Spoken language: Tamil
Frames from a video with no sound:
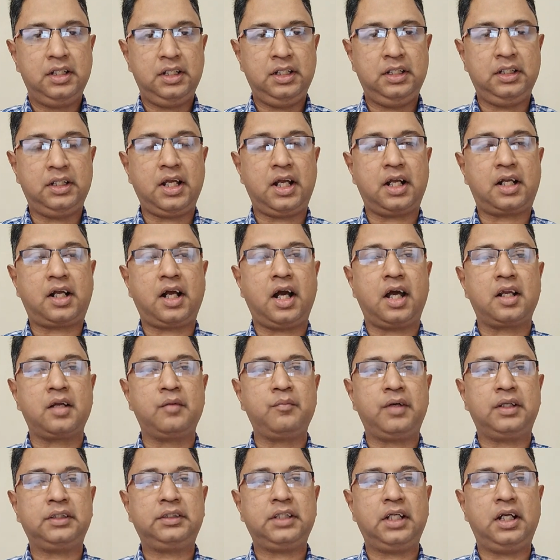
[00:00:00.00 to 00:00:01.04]
இந்த
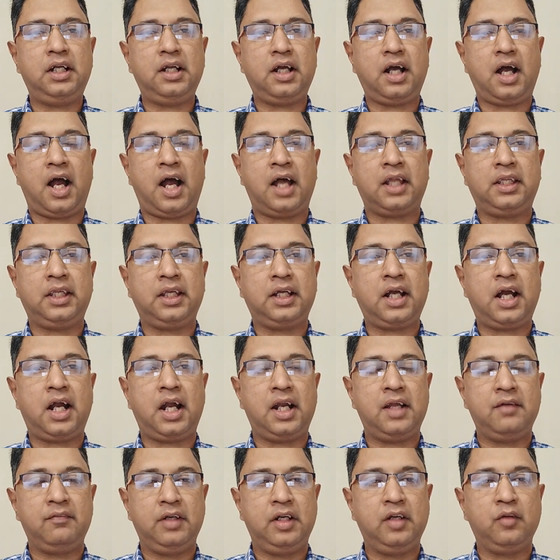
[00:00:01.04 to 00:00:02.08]
கருமஞ்சள் அதிக
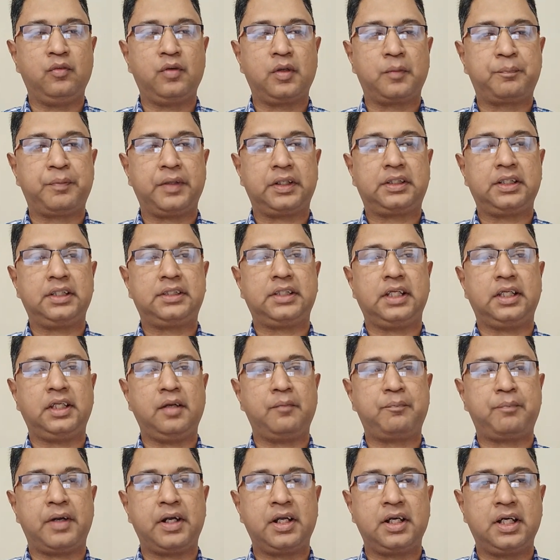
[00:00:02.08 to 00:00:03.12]
அளவில் உற்பத்தி
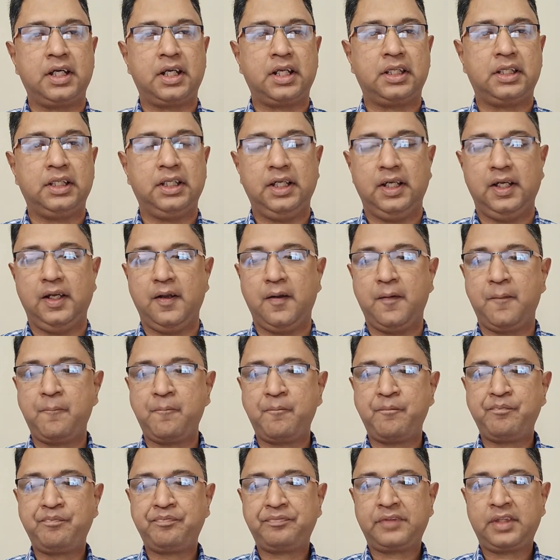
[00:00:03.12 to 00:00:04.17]
செய்யப்படுகிறது
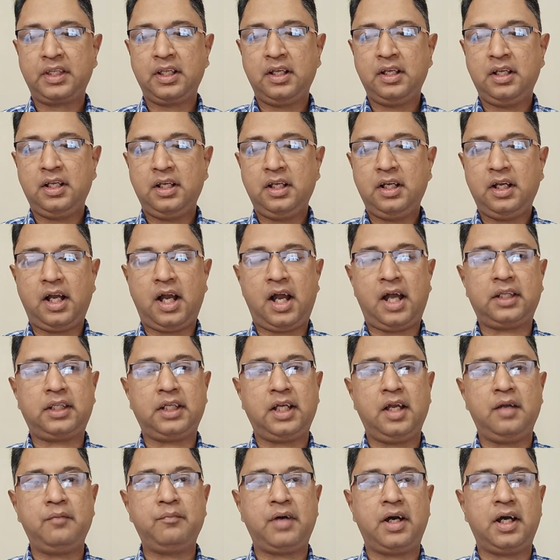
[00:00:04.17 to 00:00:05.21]

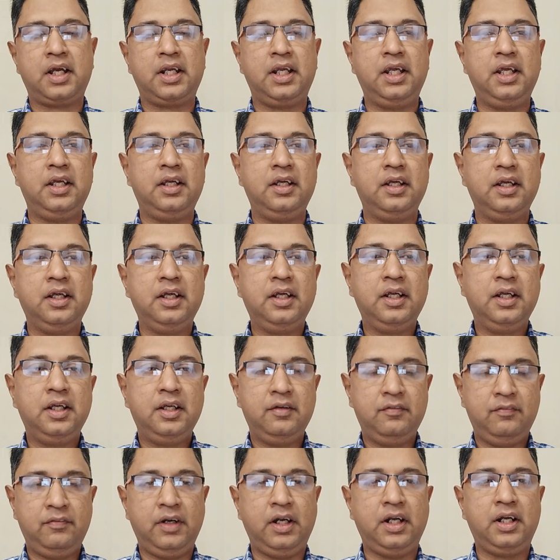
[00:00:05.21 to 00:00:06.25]
அதே மாதிரி
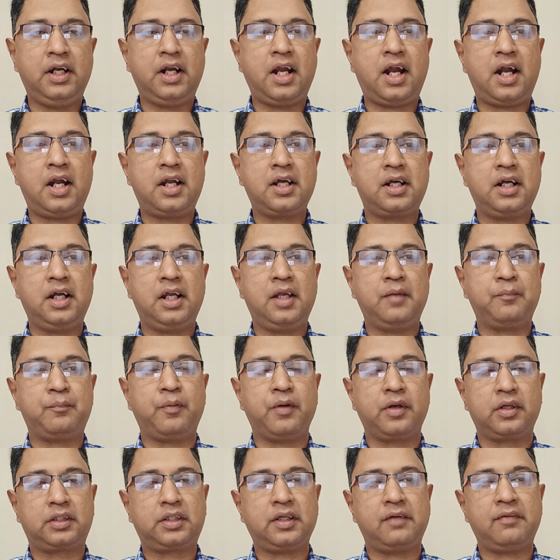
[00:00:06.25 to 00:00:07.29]
வெளிநாடுகளை
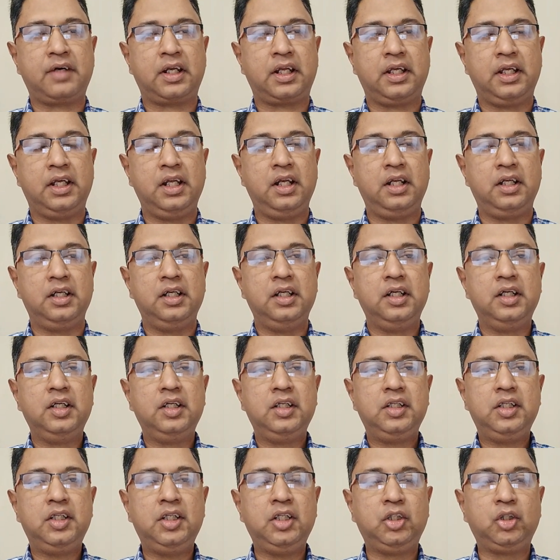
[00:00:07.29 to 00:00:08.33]
பொறுத்தவரையில்
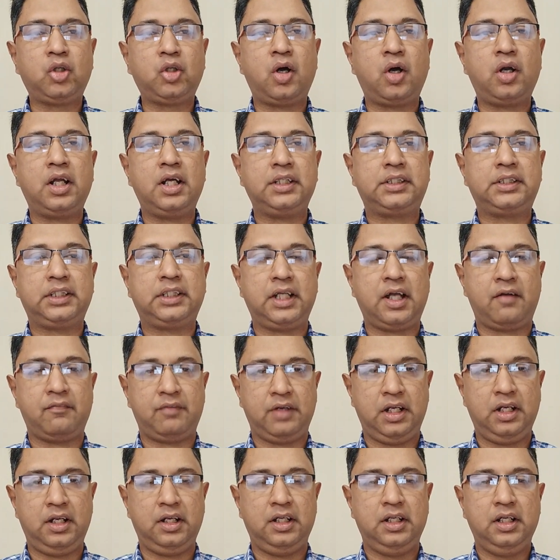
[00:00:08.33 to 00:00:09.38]

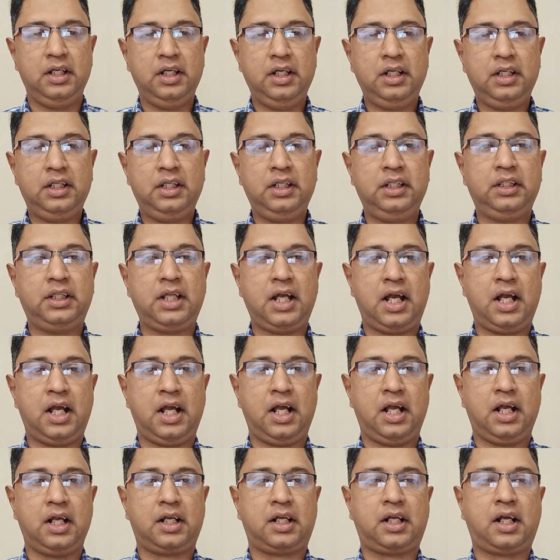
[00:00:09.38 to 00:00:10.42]
இந்தோனேஷியாவில் இந்த
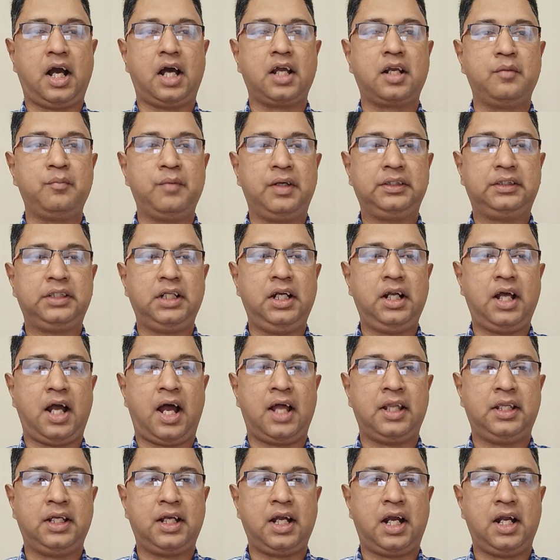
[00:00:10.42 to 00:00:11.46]
கருமஞ்சள்
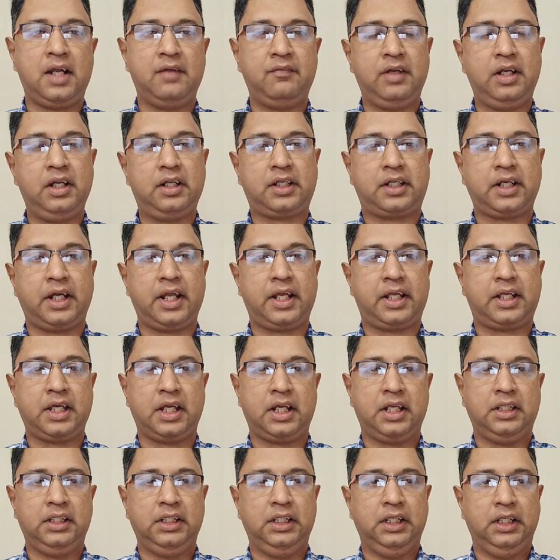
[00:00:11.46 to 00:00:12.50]
அதிக அளவில்
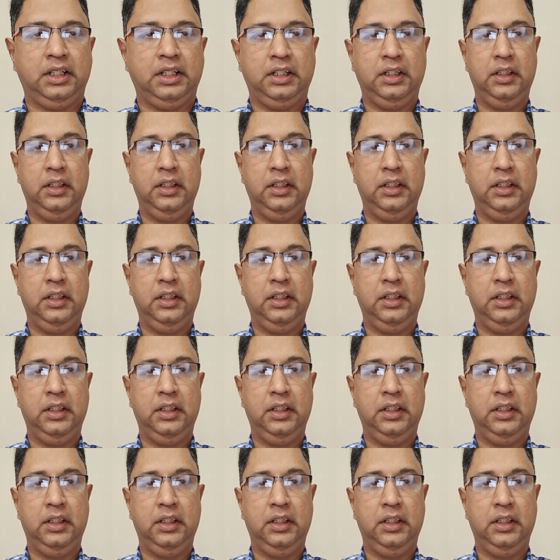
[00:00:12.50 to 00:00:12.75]
கிடைக்கிறது